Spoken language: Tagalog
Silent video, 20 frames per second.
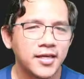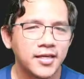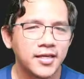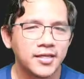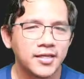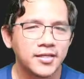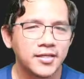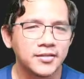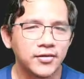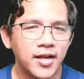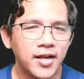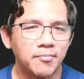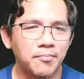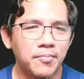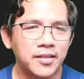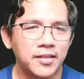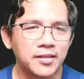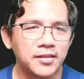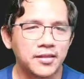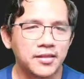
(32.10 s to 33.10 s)
So dapat
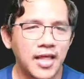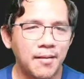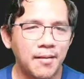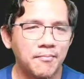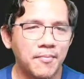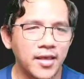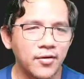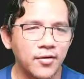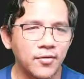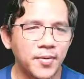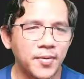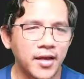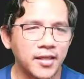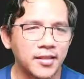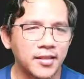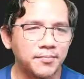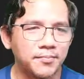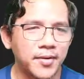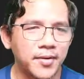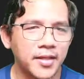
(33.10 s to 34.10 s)
tama yung
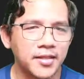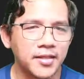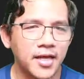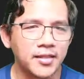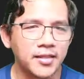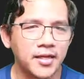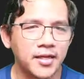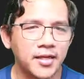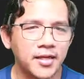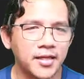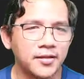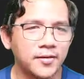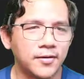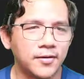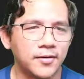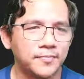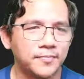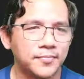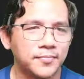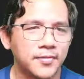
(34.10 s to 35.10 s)
pag-interpret natin dito.
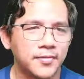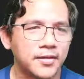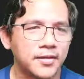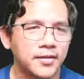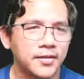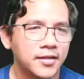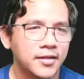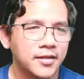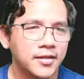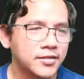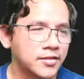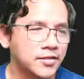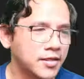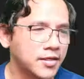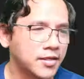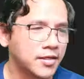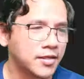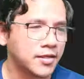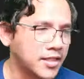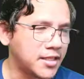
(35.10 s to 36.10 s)
So
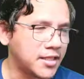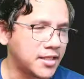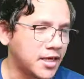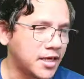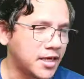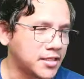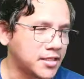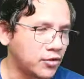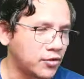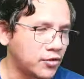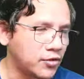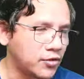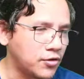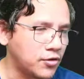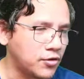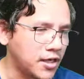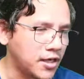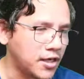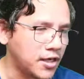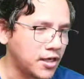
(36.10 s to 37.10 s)
sabihin natin class, ito yung
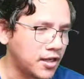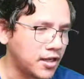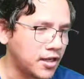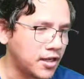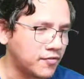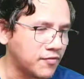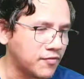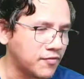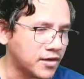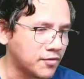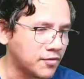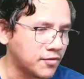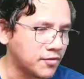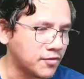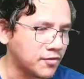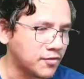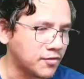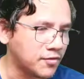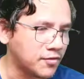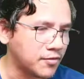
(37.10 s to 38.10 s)
ating level
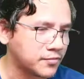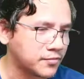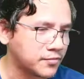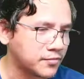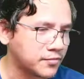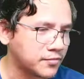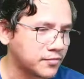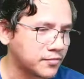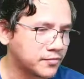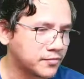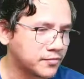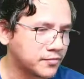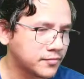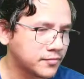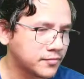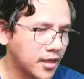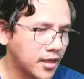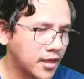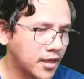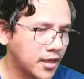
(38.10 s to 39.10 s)
ground.
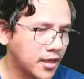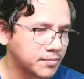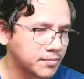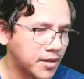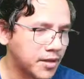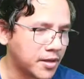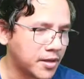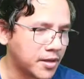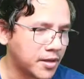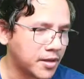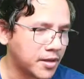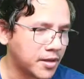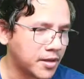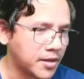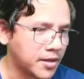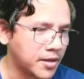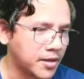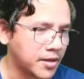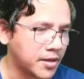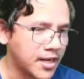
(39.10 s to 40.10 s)
Okay, tapos meron ditong
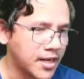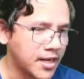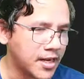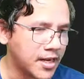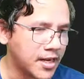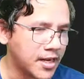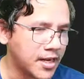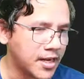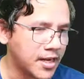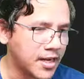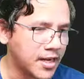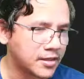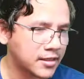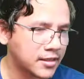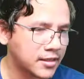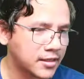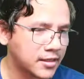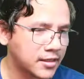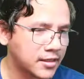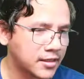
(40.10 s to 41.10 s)
hill.
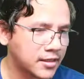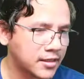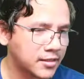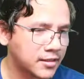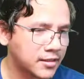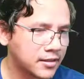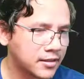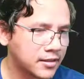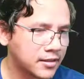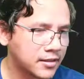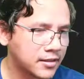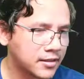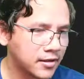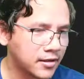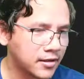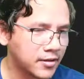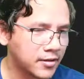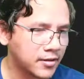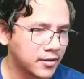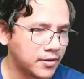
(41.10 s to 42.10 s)
Ah, huwag
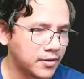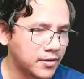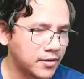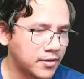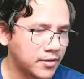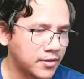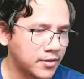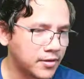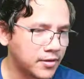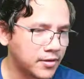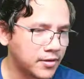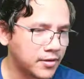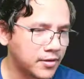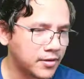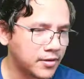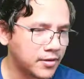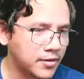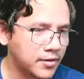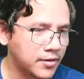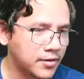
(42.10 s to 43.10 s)
natin lakihan masyado.